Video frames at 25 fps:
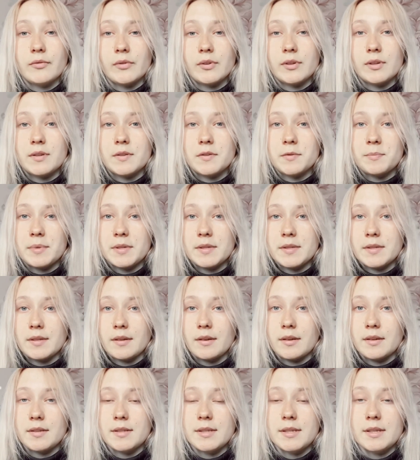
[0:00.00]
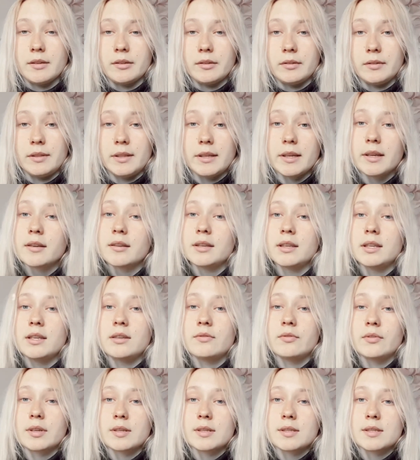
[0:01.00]
э, список дел дня и
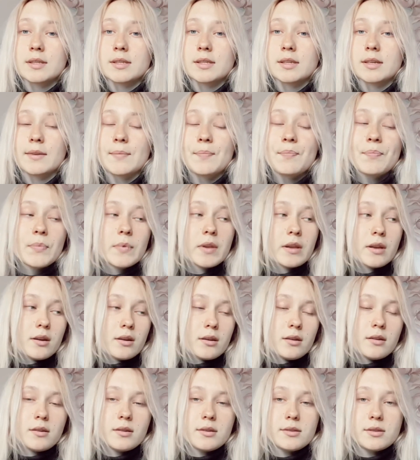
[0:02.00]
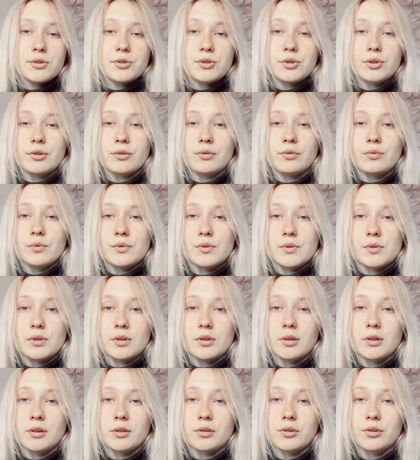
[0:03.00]
в конце э, зачеркнуть
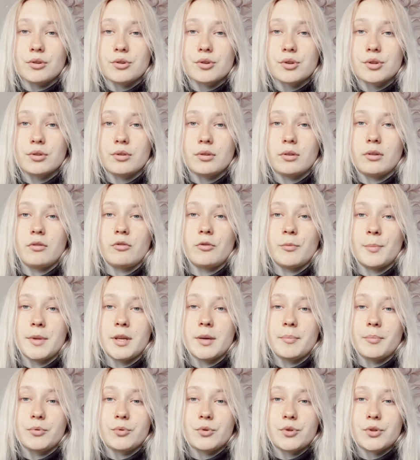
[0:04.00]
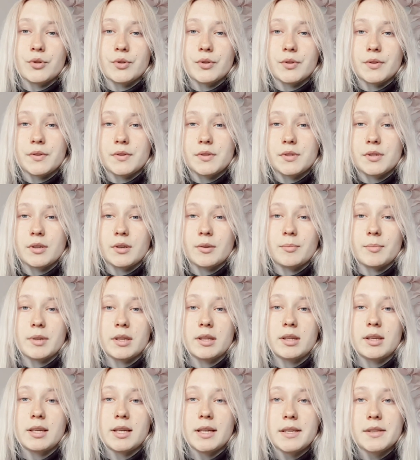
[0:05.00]
э, то, что у меня получилось э,
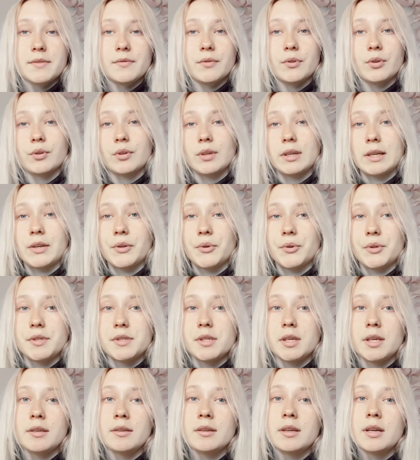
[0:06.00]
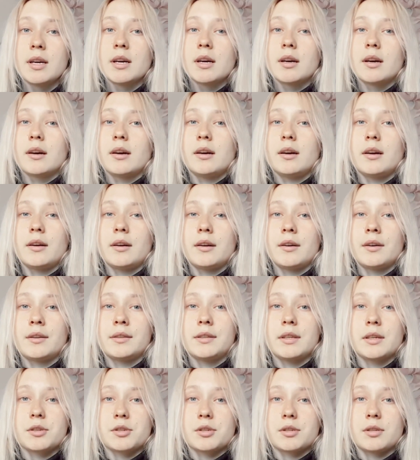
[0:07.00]
преодолеть в тот или иной день, Э,
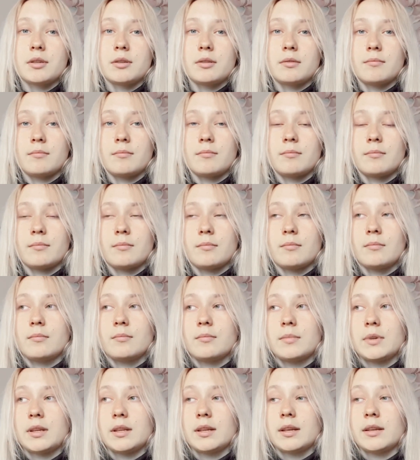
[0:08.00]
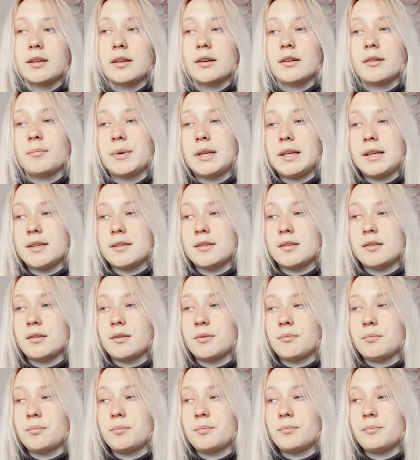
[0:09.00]
также иногда
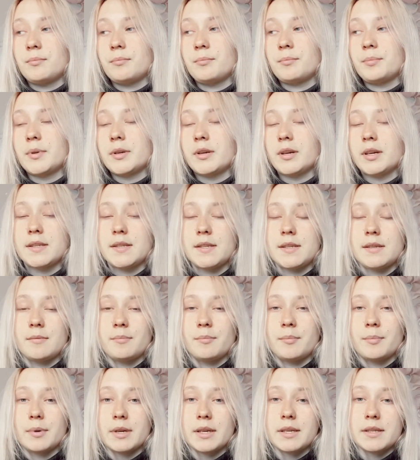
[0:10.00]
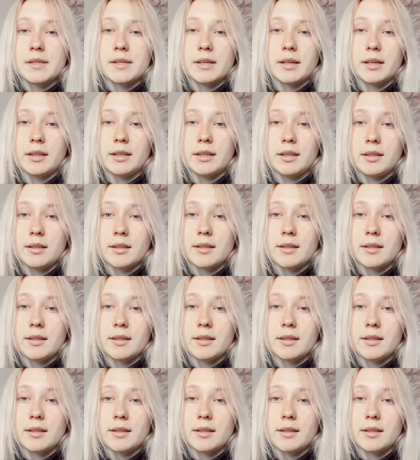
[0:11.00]
полезно проходить, пройти какие-то